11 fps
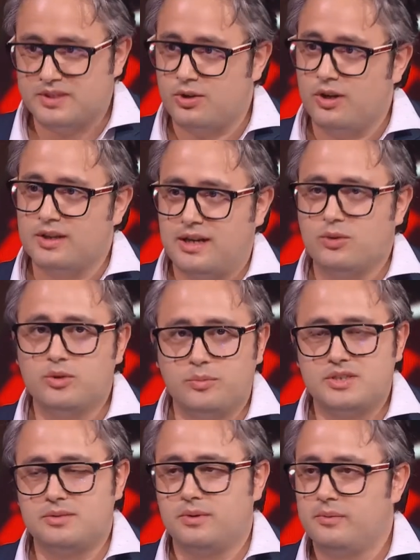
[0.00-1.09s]
pensano al cloud
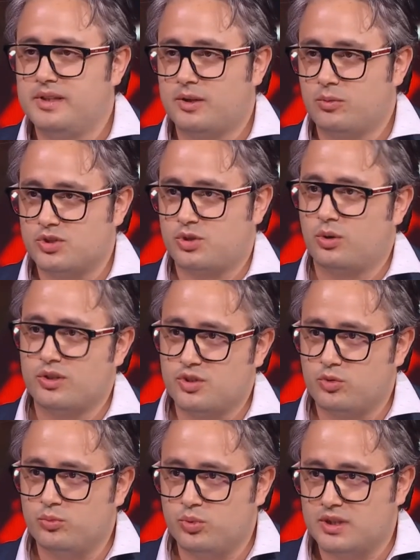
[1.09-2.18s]
principalmente come storage e
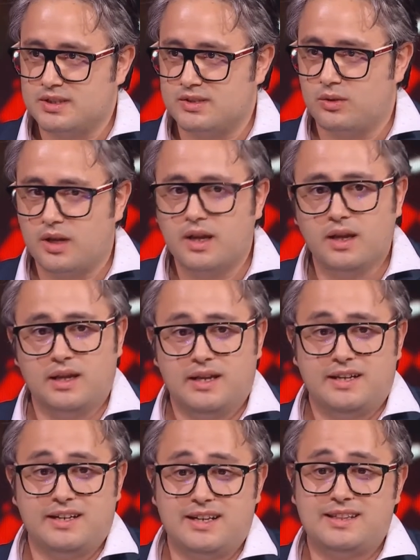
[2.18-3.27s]
computazione.
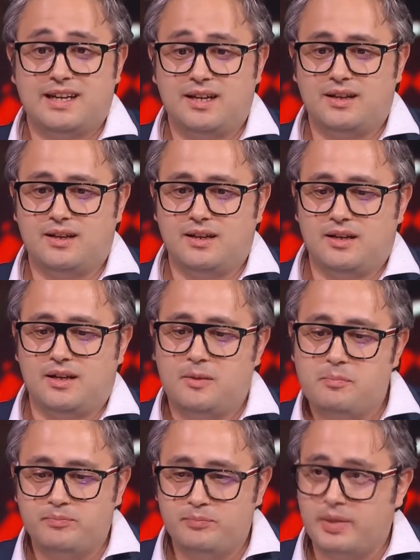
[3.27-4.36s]
In realtà
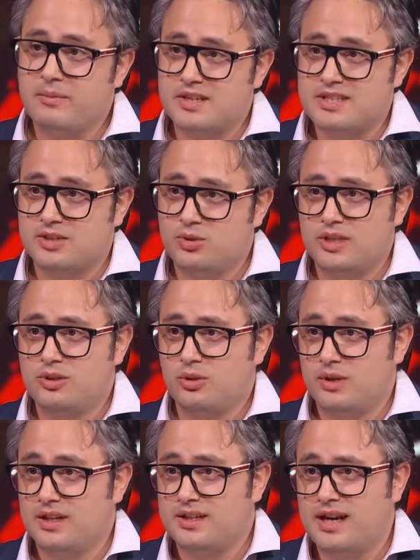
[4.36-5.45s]
eh, prima è stato detto
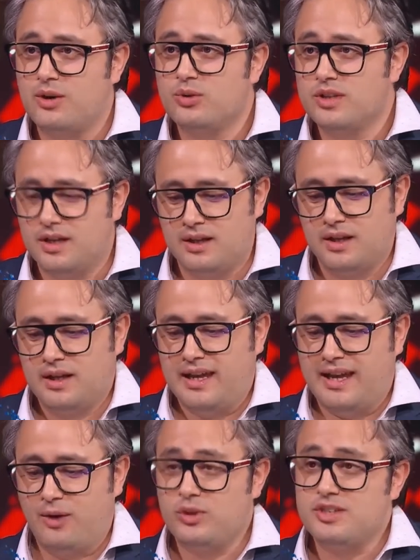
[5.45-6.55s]
che il cloud
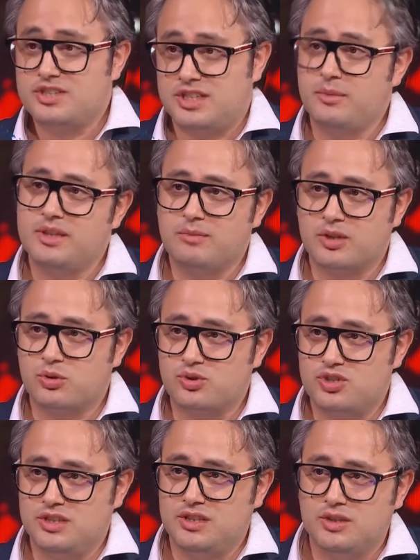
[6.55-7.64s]
è un insieme di
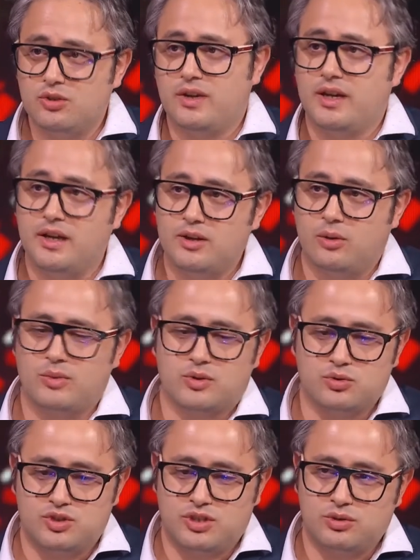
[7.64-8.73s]
mattoncini dove io ho il
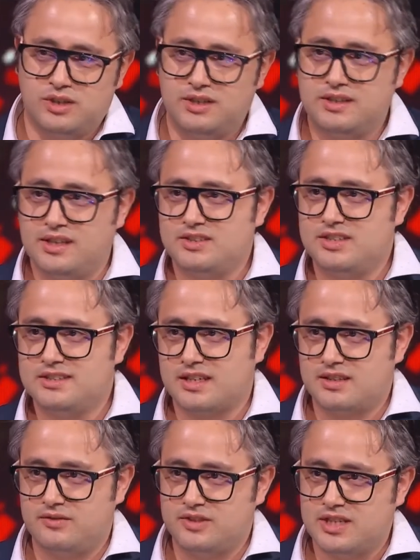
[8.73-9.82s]
mattoncino dell'intelligenza
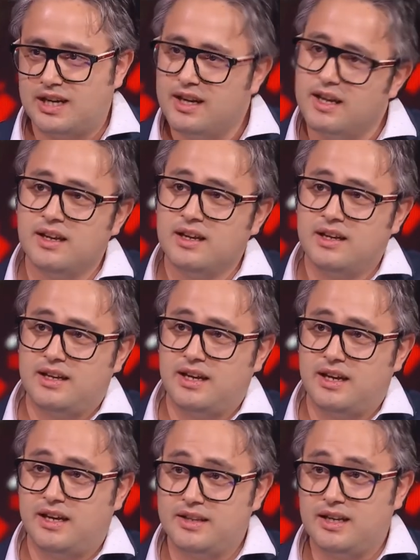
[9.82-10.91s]
artificiale, mm.
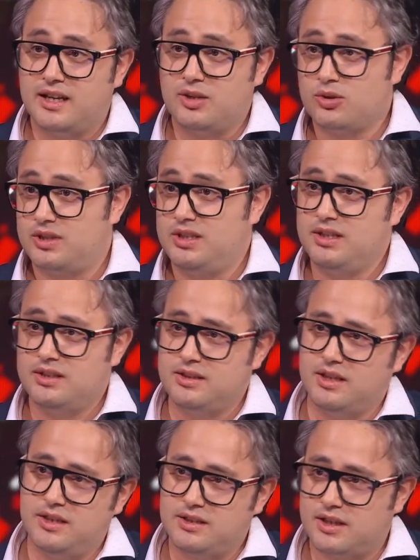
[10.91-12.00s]
eh, dell'IoT,
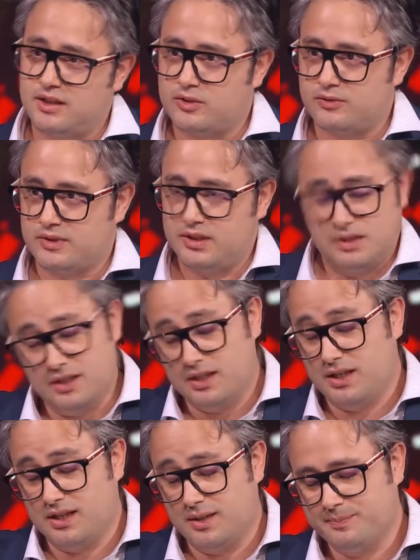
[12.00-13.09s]
dell'Internet of,
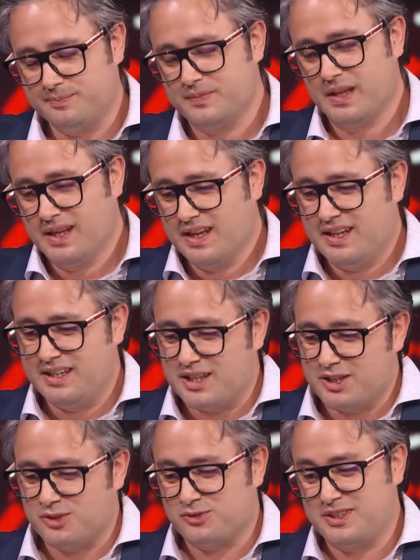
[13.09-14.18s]
del, um,
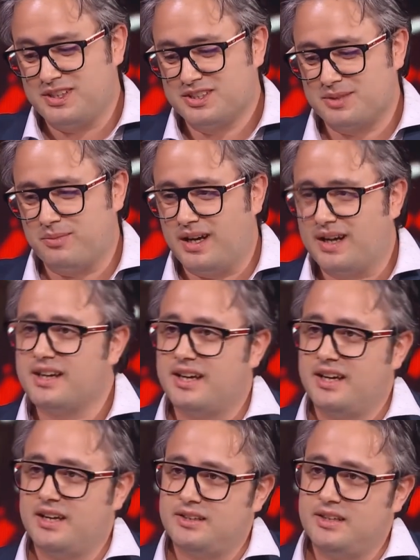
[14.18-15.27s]
Internet of Things, ma
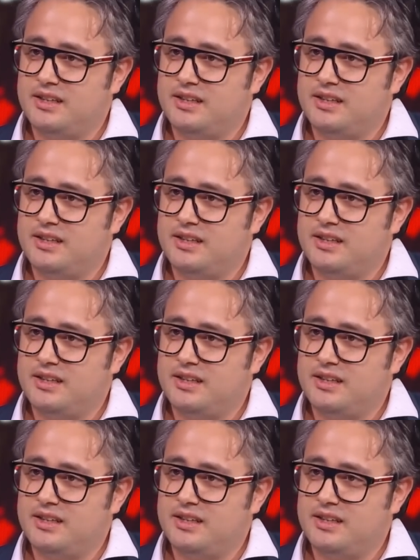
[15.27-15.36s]
anche